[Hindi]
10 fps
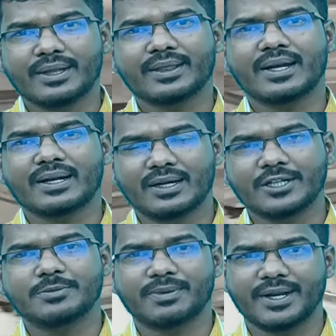कितना
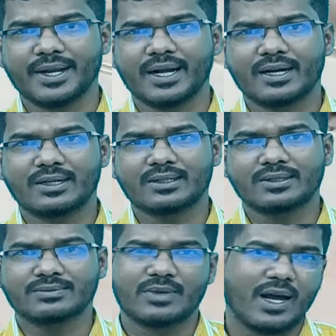खर्च पड़ेगा
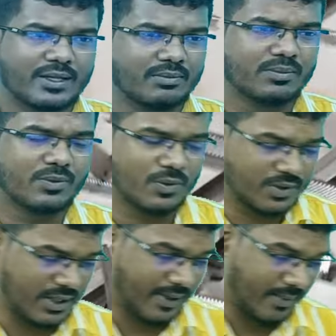आज हम
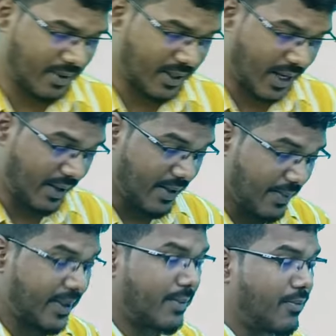उसके बारे में बताएंगे
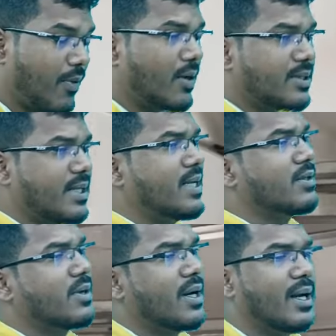देखिए फॉल
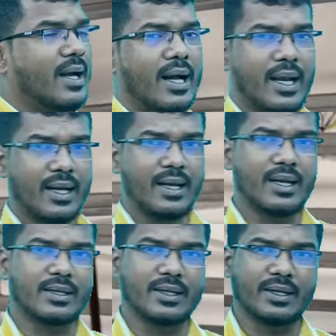सीलिंग जो है अलग
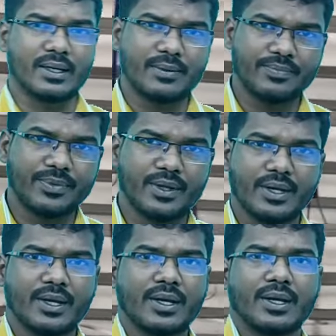अलग तरह के
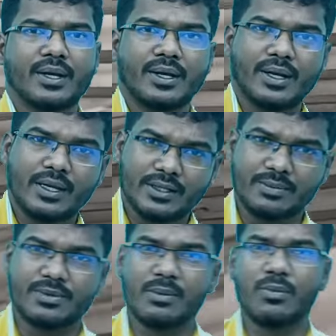एक
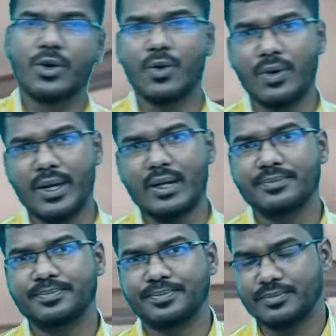जिप्सम बोर्ड हो गया
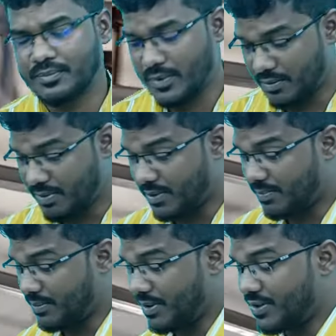
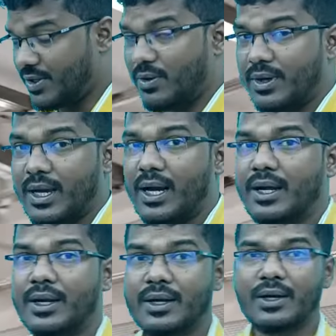पिक पीवीसी हो गया
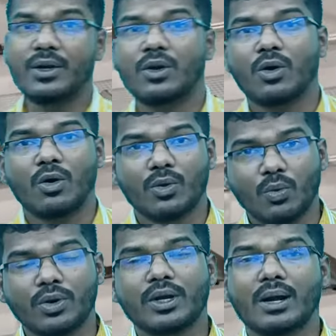
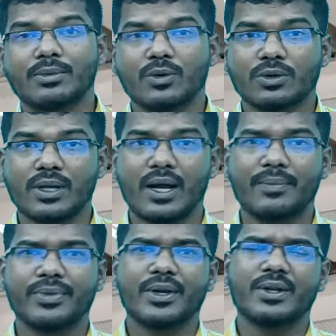और उड का भी होता
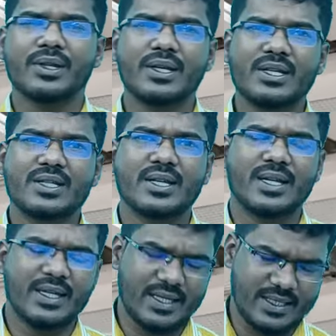है तो इस
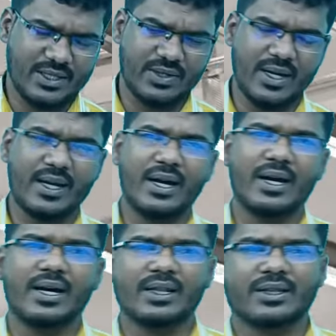तरीके से जो है
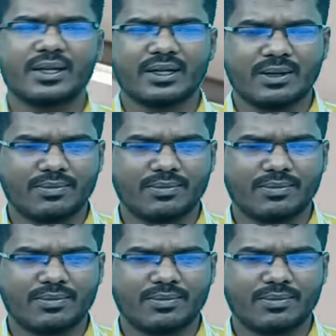हर तरह